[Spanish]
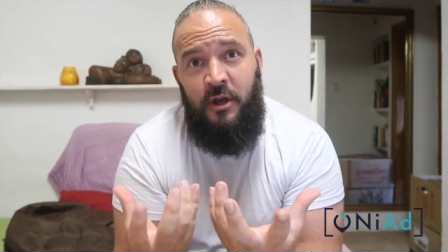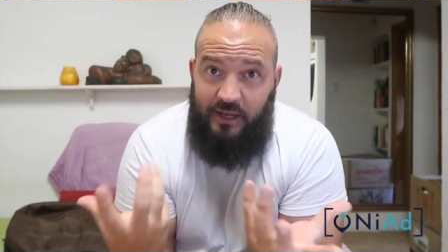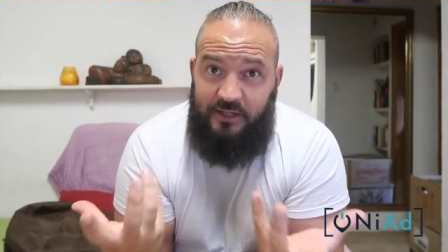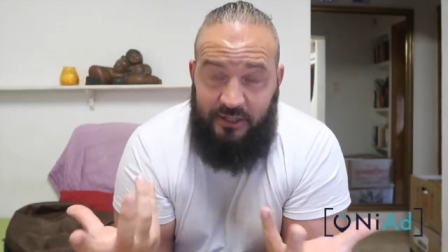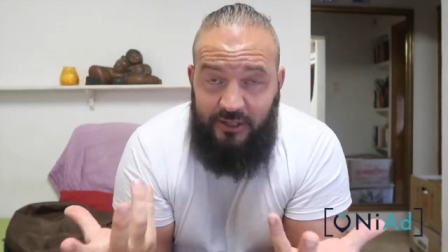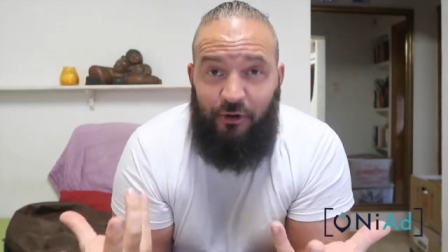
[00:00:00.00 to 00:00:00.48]
Y
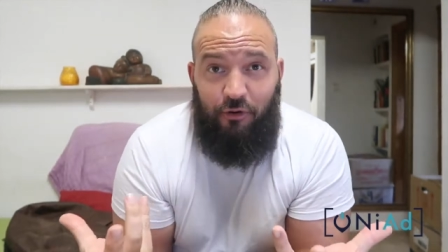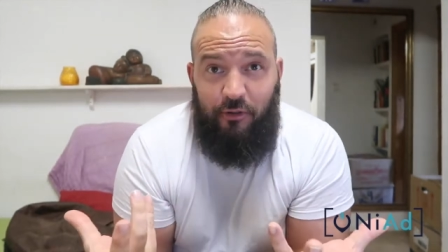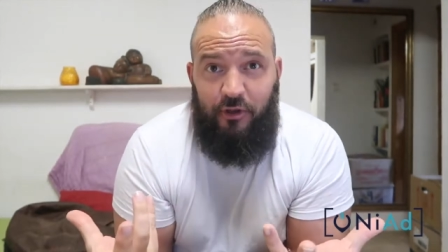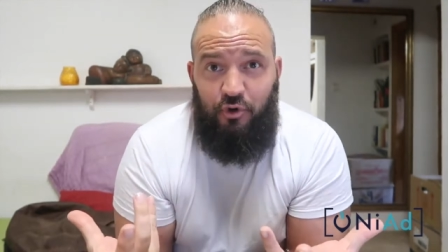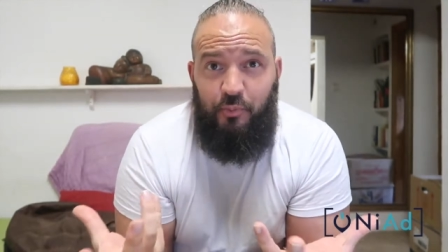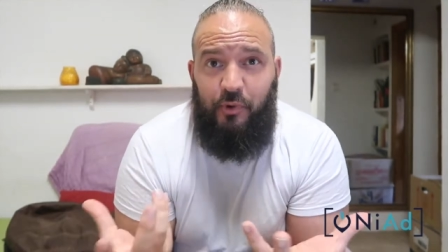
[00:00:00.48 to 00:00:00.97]
así te
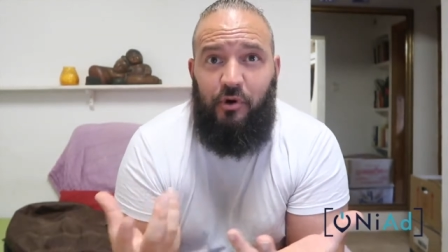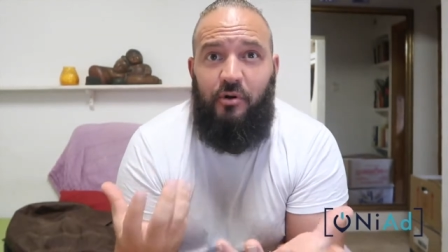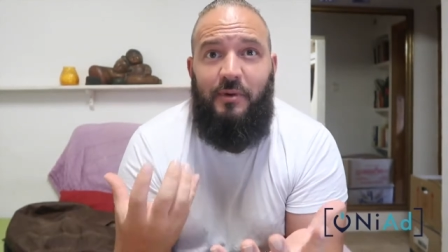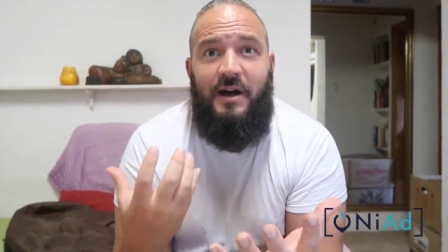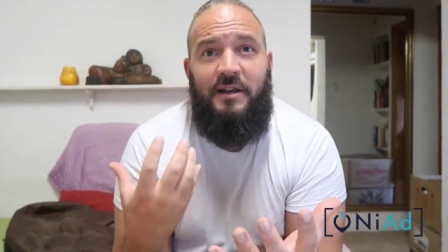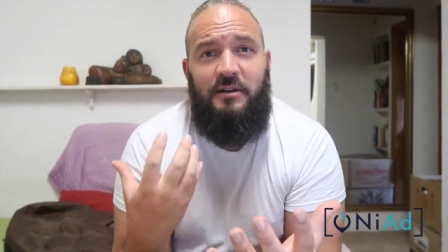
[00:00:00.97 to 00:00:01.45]
conoces un
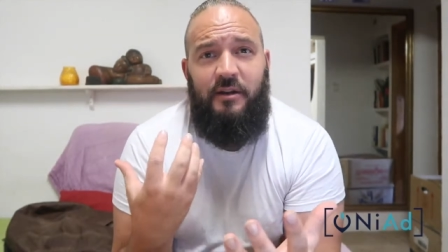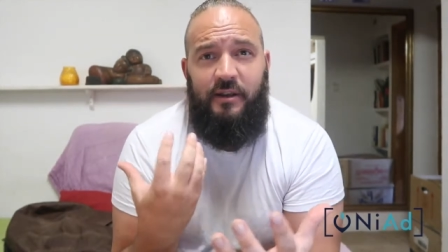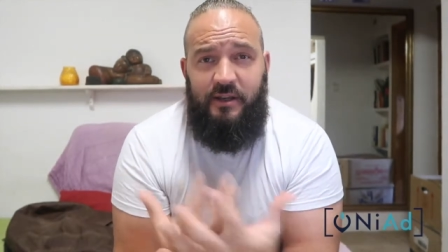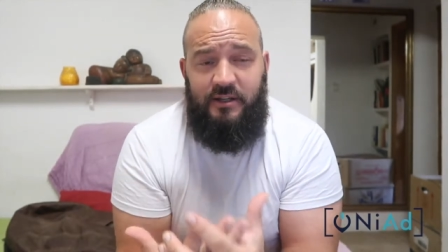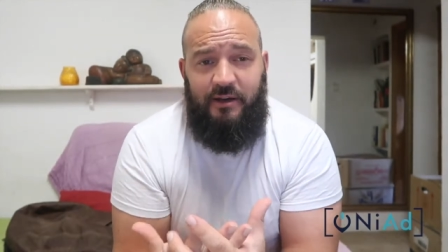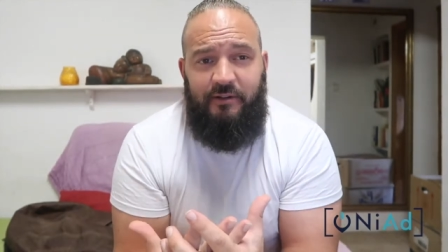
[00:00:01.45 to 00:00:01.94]
poco más
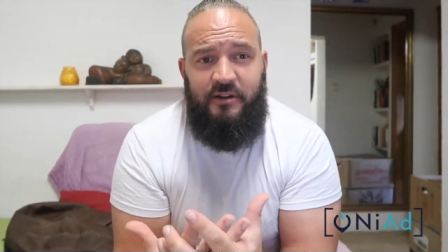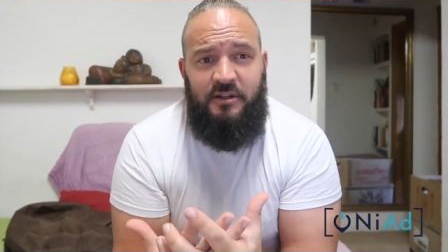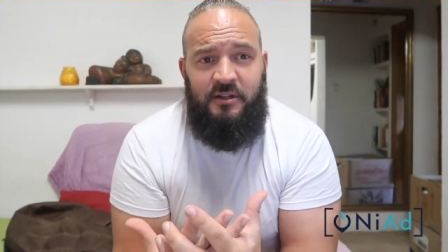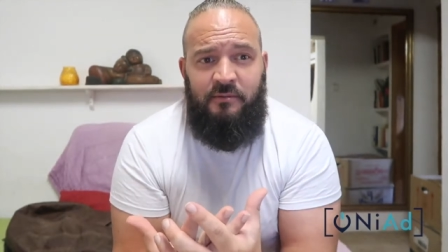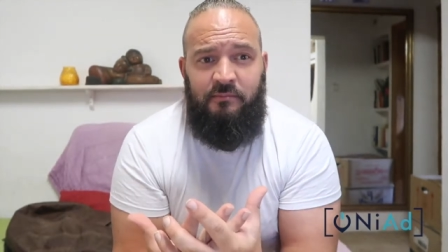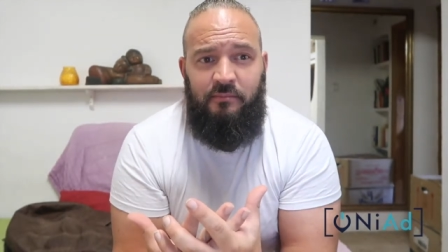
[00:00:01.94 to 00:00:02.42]
y
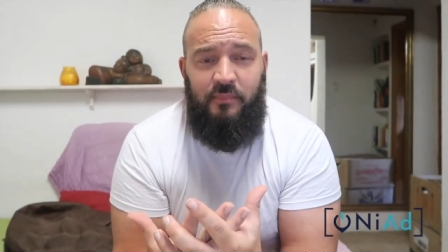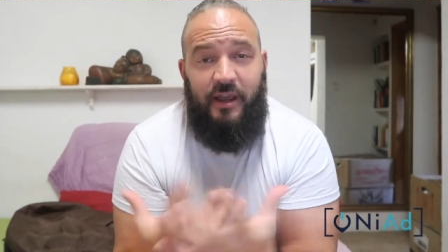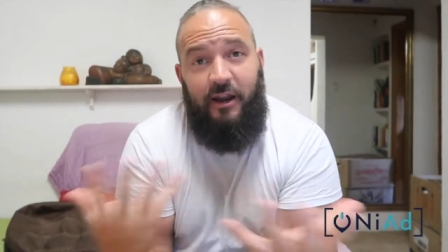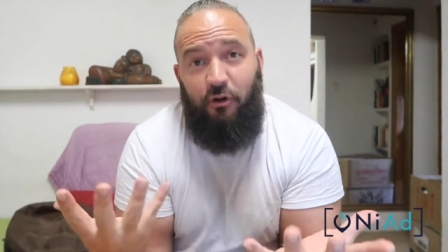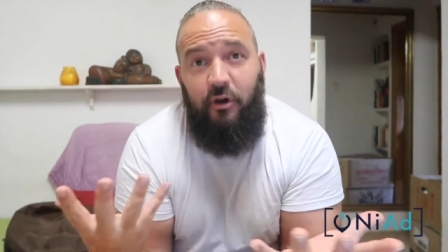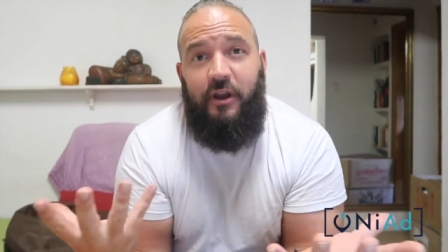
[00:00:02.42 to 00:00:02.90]
sabes
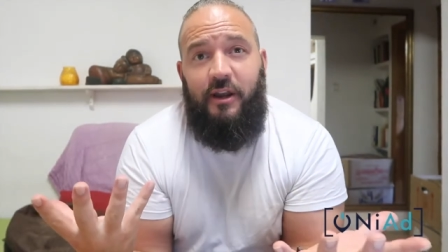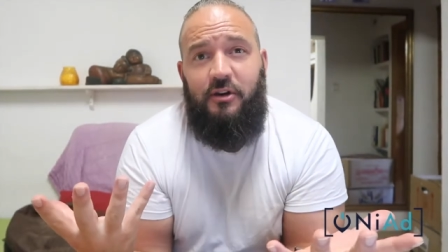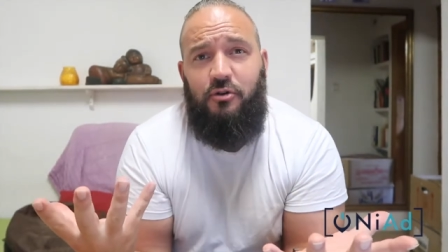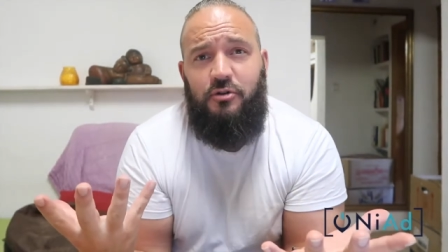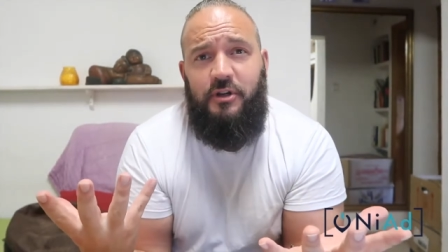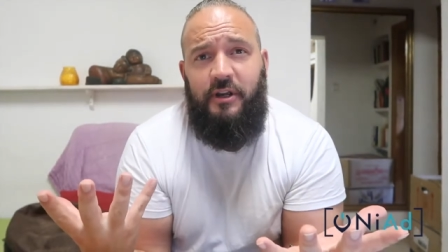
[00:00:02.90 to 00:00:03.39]
qué es lo que
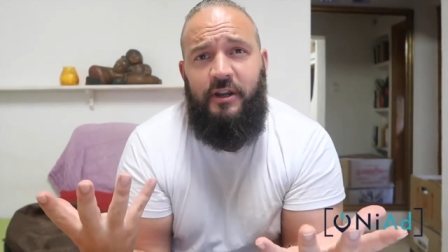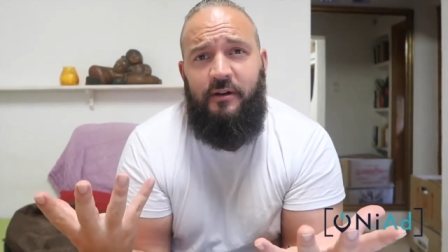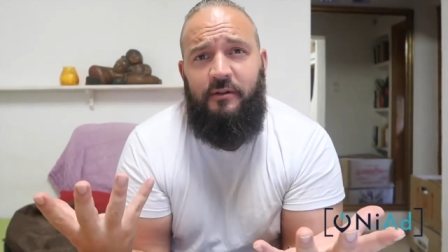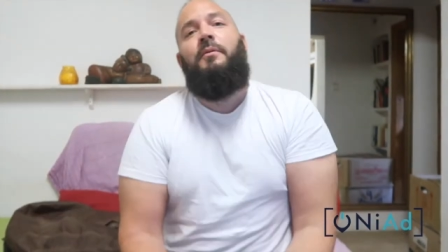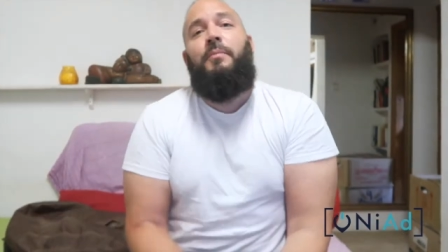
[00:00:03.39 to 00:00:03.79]
quieres conseguir.